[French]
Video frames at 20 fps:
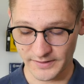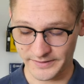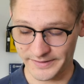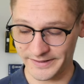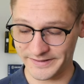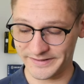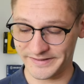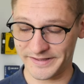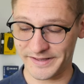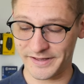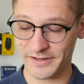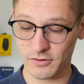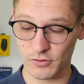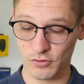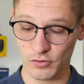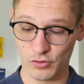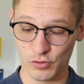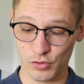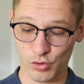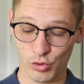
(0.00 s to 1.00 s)
ça, c'est
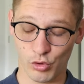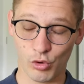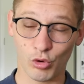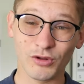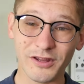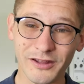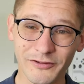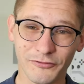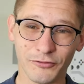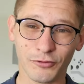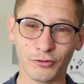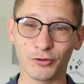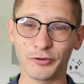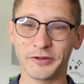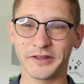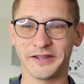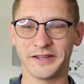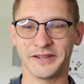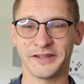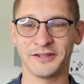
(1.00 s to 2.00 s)
le gros défaut,
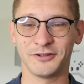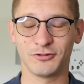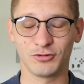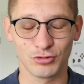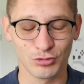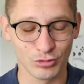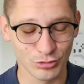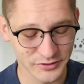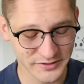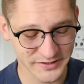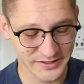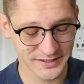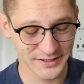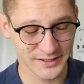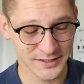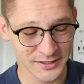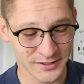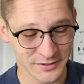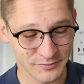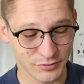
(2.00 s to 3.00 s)
et du coup,
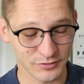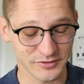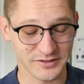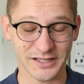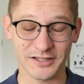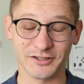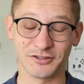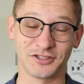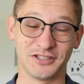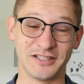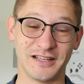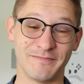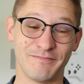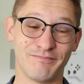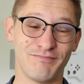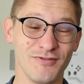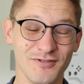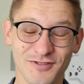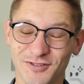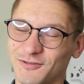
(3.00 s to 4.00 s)
c'est pour ça que je n'ai
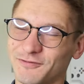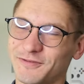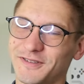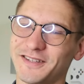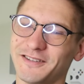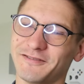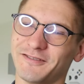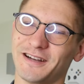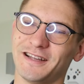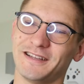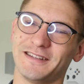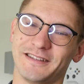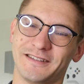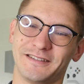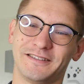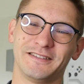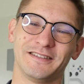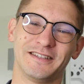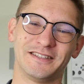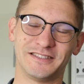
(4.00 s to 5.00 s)
plus envie voilà,
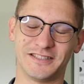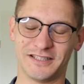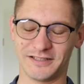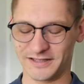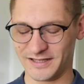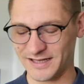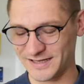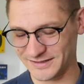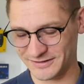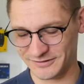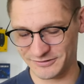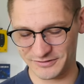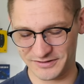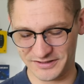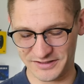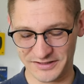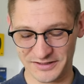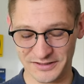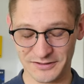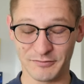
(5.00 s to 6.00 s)
d'acheter de casques
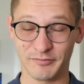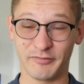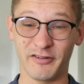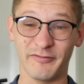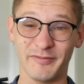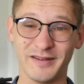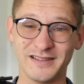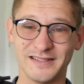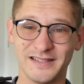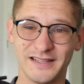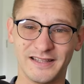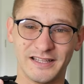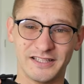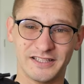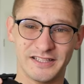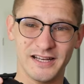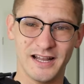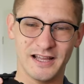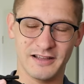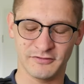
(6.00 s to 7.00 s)
qui ne peuvent pas se
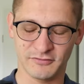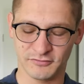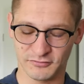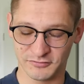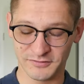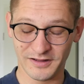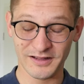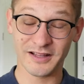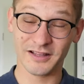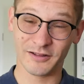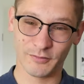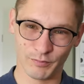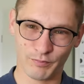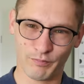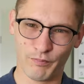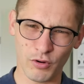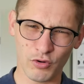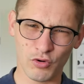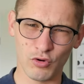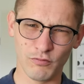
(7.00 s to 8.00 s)
détacher là, ou
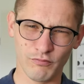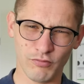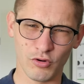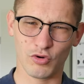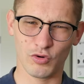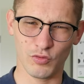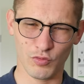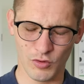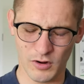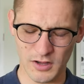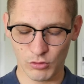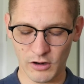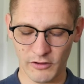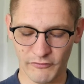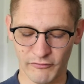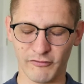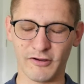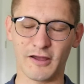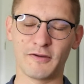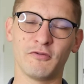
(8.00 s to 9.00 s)
beaucoup, beaucoup moins. Ou alors,
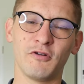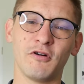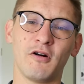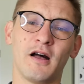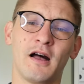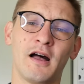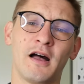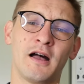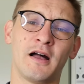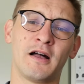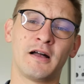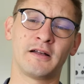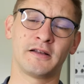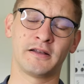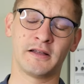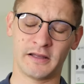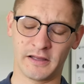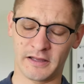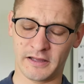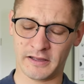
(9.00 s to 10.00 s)
faut vraiment
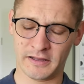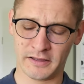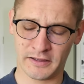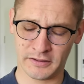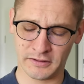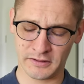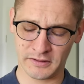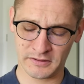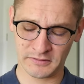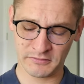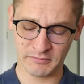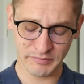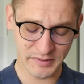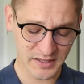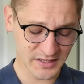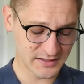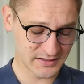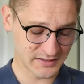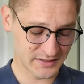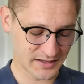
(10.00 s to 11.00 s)
une
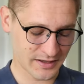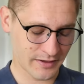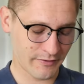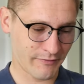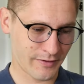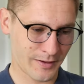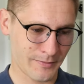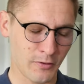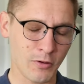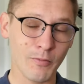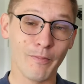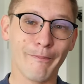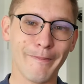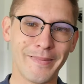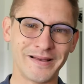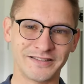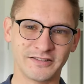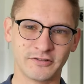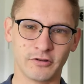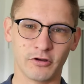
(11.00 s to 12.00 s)
prise qui est vraiment
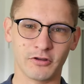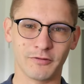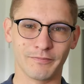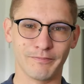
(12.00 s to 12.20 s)
mastoc,